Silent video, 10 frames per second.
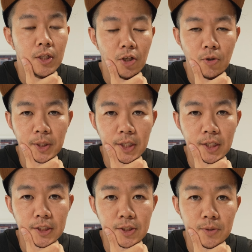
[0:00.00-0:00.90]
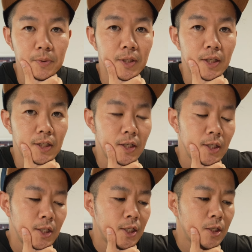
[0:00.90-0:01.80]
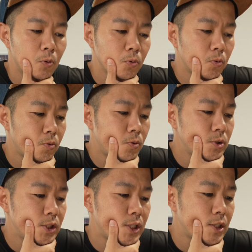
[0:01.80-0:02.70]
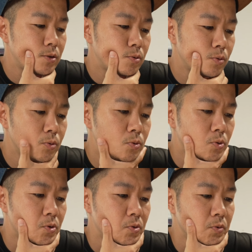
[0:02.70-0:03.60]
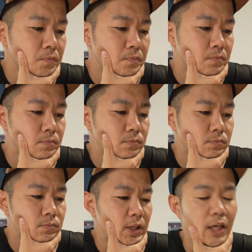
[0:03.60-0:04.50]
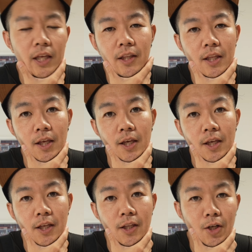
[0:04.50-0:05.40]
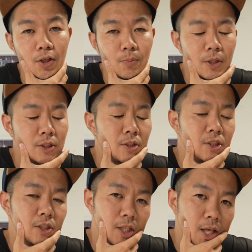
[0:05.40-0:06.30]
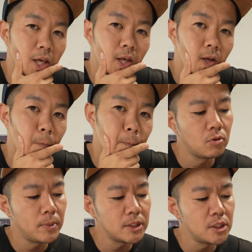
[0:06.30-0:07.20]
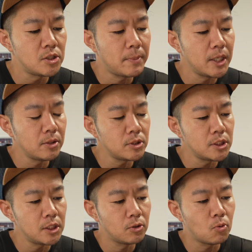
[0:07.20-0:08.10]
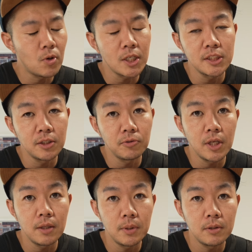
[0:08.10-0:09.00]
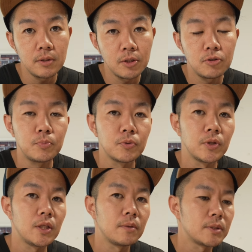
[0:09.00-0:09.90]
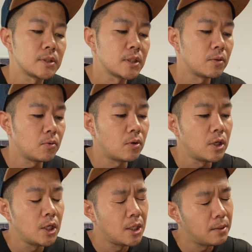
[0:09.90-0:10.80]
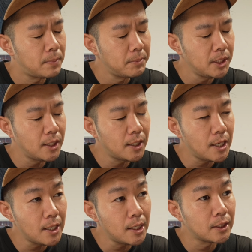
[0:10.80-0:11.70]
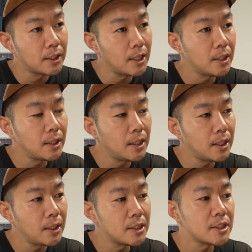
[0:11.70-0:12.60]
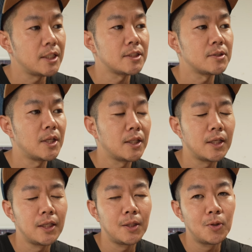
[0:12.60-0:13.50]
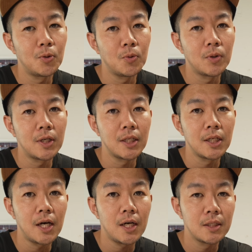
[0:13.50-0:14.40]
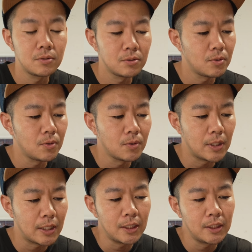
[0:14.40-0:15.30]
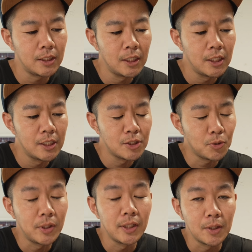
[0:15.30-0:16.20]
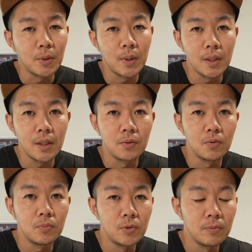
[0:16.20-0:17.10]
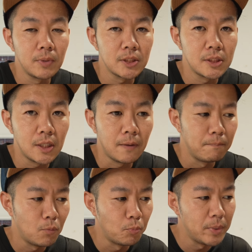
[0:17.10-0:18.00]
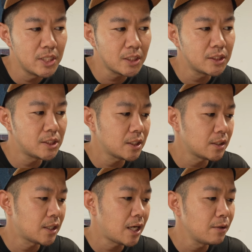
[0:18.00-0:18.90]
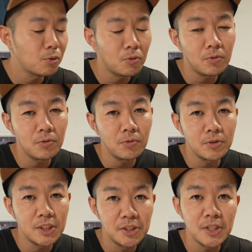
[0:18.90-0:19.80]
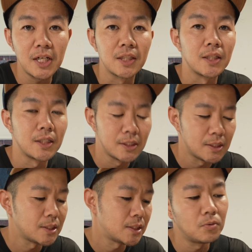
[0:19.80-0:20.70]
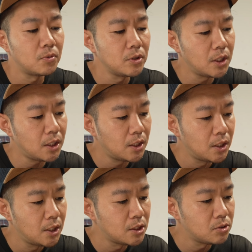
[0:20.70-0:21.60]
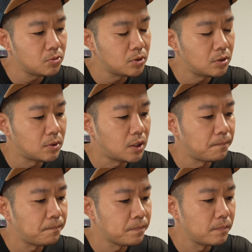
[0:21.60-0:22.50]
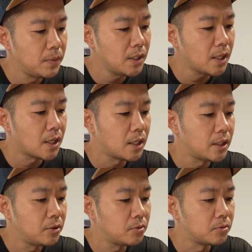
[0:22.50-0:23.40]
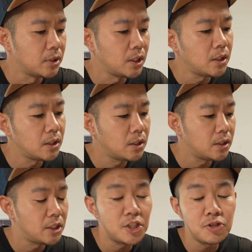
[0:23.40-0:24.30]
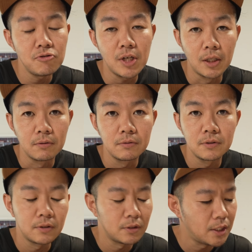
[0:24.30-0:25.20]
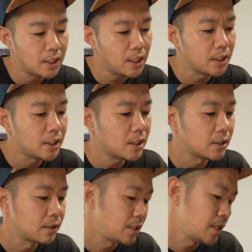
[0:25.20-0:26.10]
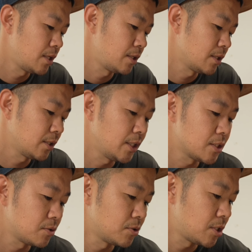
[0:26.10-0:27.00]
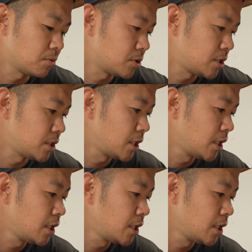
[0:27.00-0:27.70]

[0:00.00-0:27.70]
か2個までですみたいなことになると、ちょっと、えー、って。なりますしね。このバスティッシュは毎年どこかしらのタイミングでクーポン出てますけど、ぱ3日間限定でしか安くならないとかなりハードルの高い商品なのかなと思いましたもうめちゃくちゃ買い物しづらかったですこういった商品はみんなが買えるように1週間長い期間でなんか安くしてほしい